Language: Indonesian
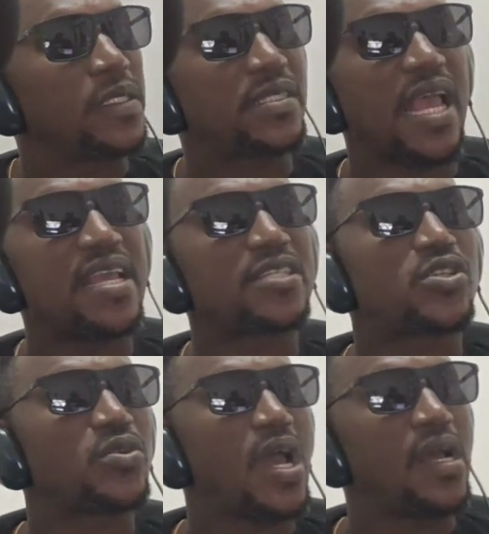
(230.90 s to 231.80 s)
Kus Aji saya
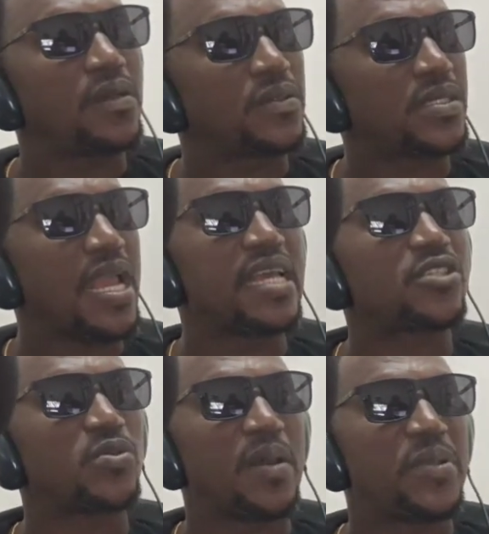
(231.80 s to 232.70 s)
masih sudah, kurang apa
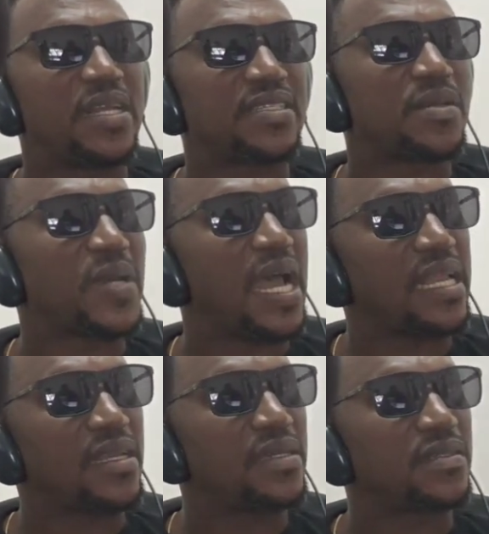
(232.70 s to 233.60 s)
saya sudah bilang sama
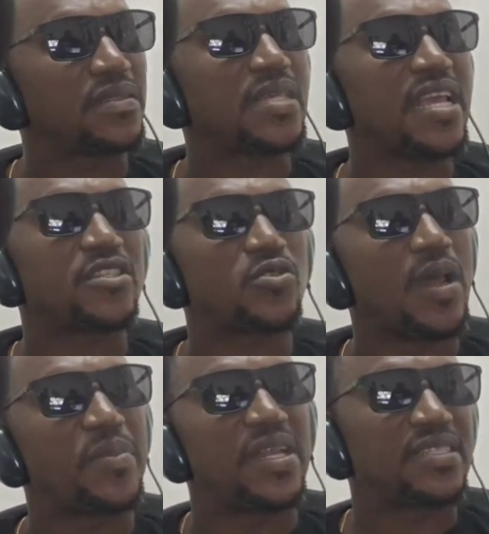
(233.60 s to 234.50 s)
evaluasinya saya
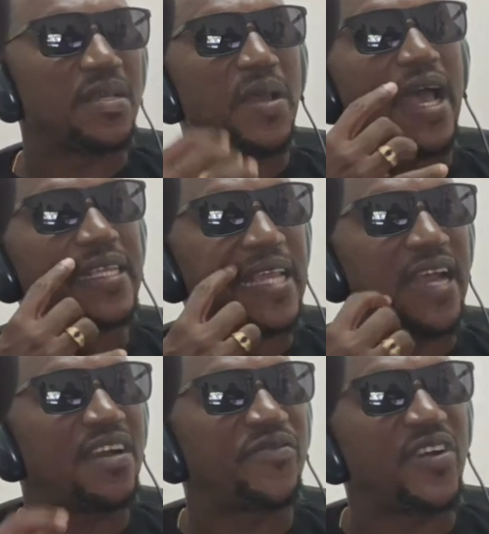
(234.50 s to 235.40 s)
sudah bilang sama
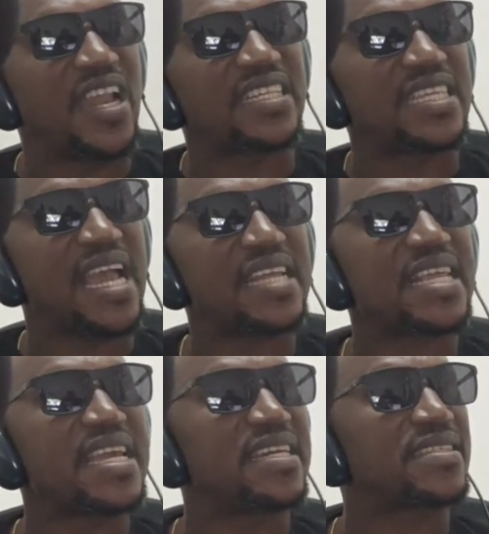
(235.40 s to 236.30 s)
Ata evaluasi
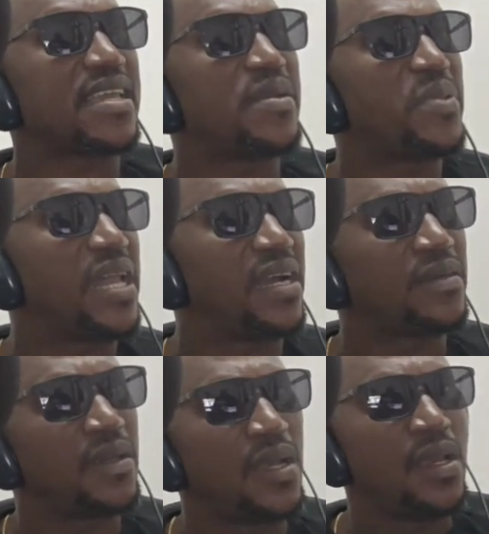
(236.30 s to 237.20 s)
Ata yang saya
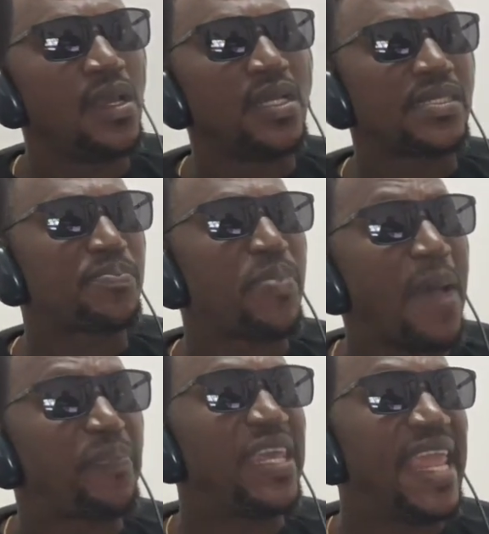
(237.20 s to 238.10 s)
bilang
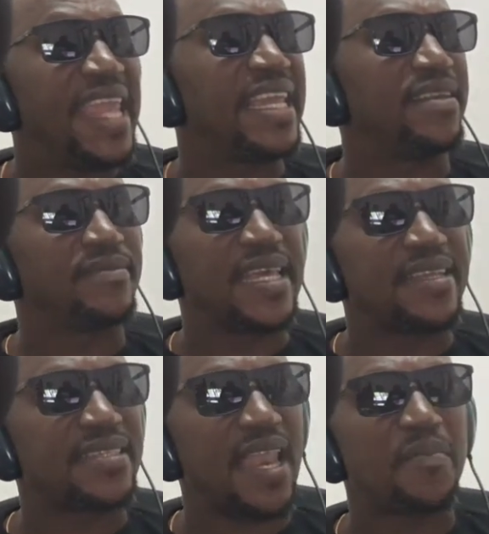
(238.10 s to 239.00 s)
Papi ingin
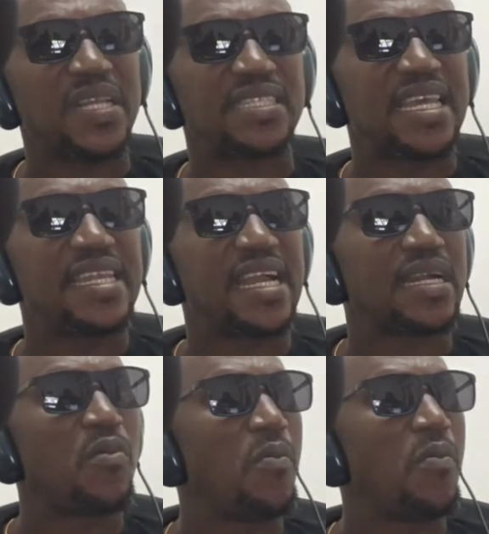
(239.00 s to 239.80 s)
dari selama saya lihat